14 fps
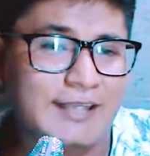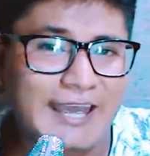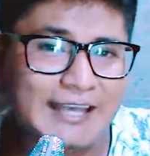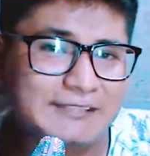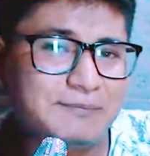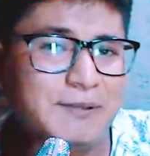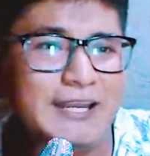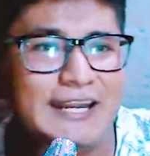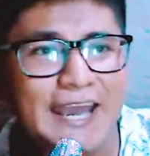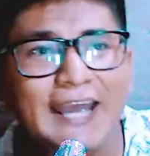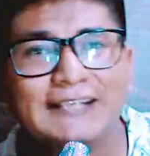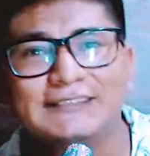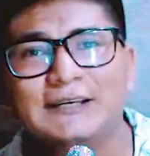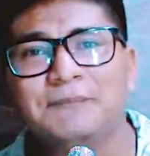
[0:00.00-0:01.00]

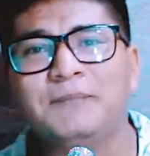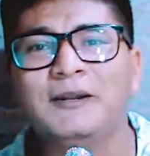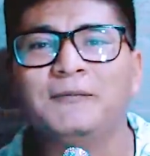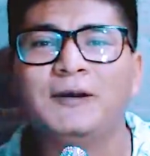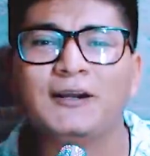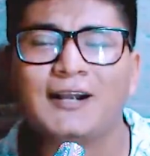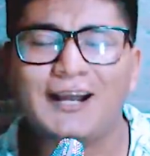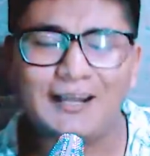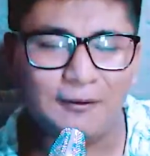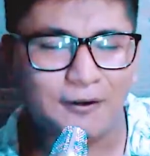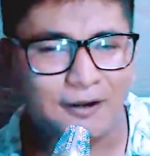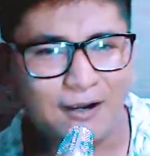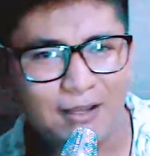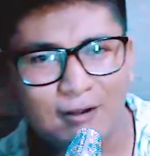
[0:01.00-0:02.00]
Experiencia, pero man,
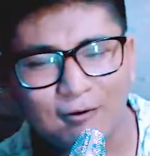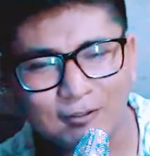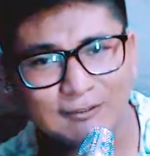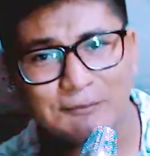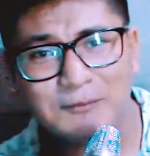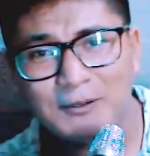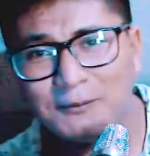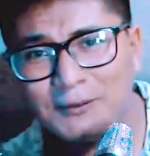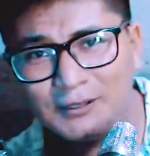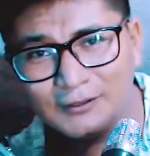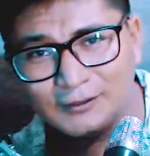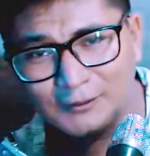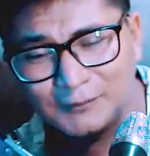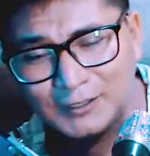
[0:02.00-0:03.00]
cada, cada cosa
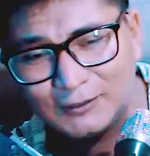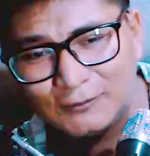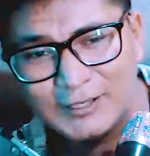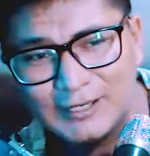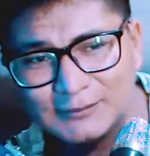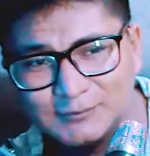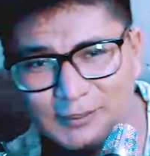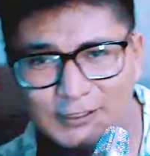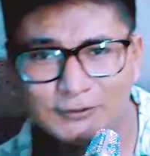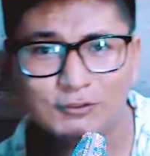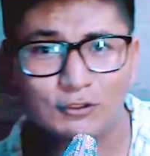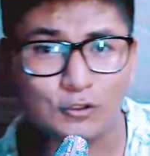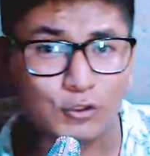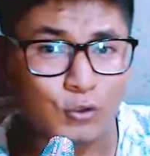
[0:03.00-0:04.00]
vivida te va a dar una
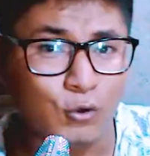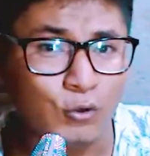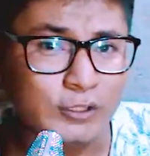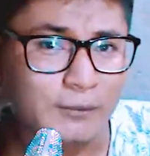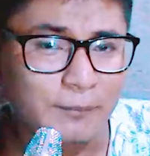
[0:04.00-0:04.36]
experiencia. Yo